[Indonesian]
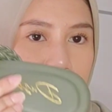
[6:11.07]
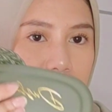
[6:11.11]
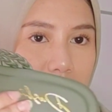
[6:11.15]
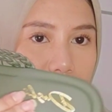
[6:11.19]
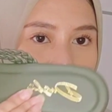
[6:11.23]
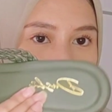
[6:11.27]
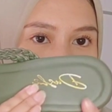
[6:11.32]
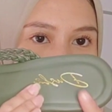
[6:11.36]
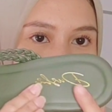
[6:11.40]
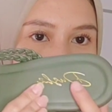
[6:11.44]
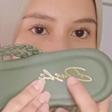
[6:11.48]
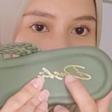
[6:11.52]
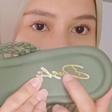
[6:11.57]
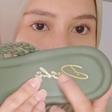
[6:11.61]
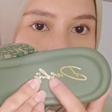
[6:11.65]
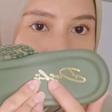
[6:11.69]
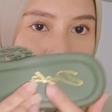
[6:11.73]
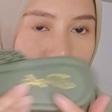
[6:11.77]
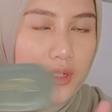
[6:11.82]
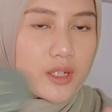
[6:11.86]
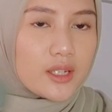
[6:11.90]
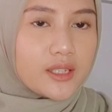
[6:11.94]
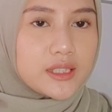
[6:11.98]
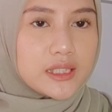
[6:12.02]
Dashi
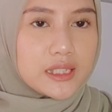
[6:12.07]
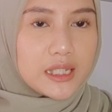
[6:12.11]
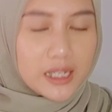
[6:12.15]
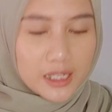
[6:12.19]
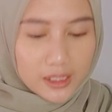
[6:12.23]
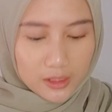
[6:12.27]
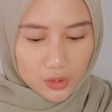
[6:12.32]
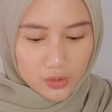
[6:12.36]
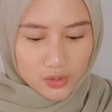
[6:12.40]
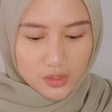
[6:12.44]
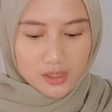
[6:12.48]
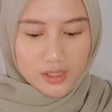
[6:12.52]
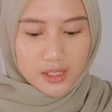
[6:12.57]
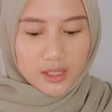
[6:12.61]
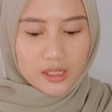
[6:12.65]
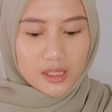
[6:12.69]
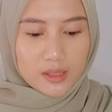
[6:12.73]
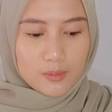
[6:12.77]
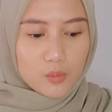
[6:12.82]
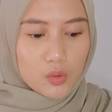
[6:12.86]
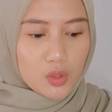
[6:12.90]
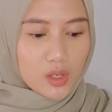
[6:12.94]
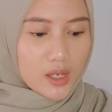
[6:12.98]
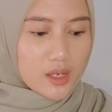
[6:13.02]
juga jadi ini tuh
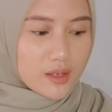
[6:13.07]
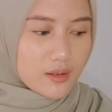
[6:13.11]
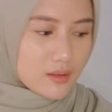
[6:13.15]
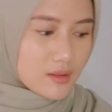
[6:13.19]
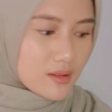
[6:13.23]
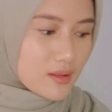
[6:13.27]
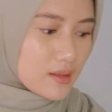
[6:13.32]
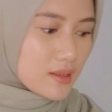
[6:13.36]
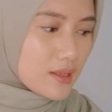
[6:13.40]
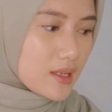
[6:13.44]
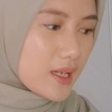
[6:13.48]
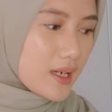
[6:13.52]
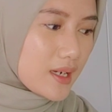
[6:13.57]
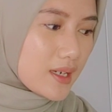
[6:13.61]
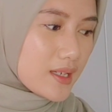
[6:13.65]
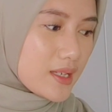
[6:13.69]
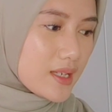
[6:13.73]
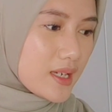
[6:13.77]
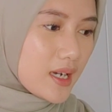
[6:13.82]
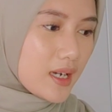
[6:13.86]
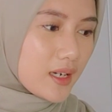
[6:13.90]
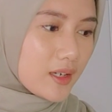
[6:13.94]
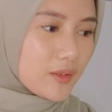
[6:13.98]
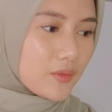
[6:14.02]
sendalnya bukan sendal
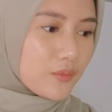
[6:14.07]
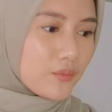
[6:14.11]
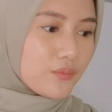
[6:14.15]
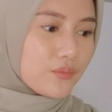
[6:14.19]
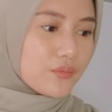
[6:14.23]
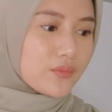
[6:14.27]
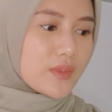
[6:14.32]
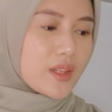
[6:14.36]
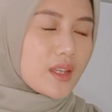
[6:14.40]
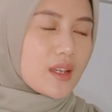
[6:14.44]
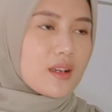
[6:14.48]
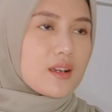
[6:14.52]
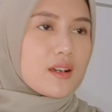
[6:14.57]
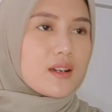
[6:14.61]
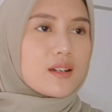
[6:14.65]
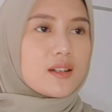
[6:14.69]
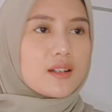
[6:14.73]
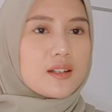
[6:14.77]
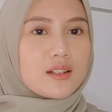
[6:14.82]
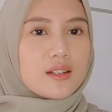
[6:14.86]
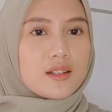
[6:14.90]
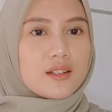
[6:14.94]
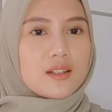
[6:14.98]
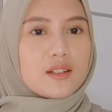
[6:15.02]
yang
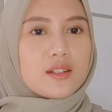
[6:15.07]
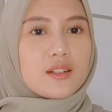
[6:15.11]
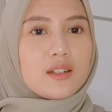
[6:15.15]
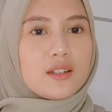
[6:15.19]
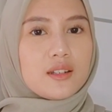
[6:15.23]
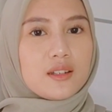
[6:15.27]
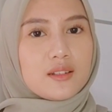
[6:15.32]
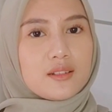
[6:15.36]
uh,